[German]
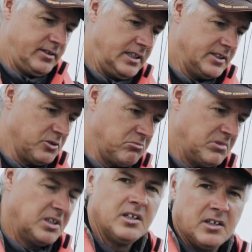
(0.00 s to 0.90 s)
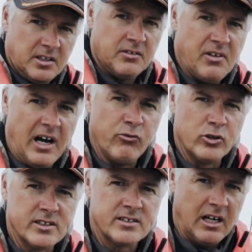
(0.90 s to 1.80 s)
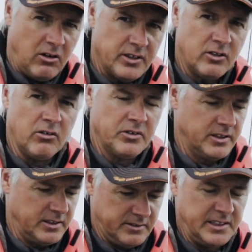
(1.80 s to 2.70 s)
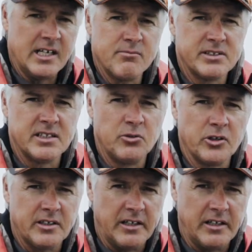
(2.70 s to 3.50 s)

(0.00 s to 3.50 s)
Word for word: Also Nachwuchs ist da und ich hoffe, die halten ein bisschen durch.